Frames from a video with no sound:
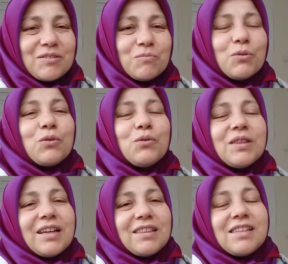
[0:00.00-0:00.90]

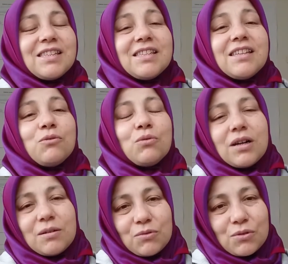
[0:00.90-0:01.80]
Bugünden de size
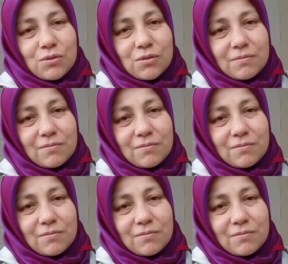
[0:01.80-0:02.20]
duam olsun.